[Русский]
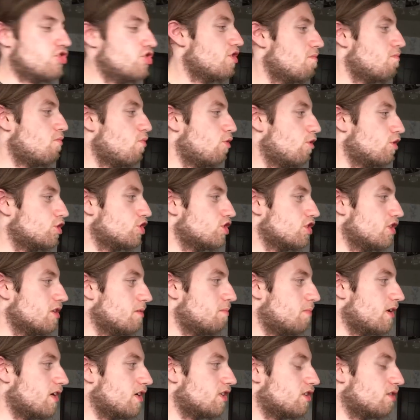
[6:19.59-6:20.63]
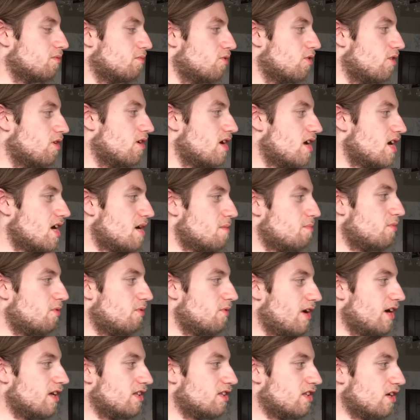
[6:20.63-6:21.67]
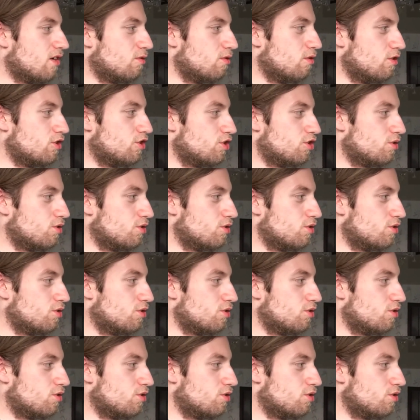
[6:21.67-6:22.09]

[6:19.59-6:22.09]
чем можно, и поэтому бывает такое,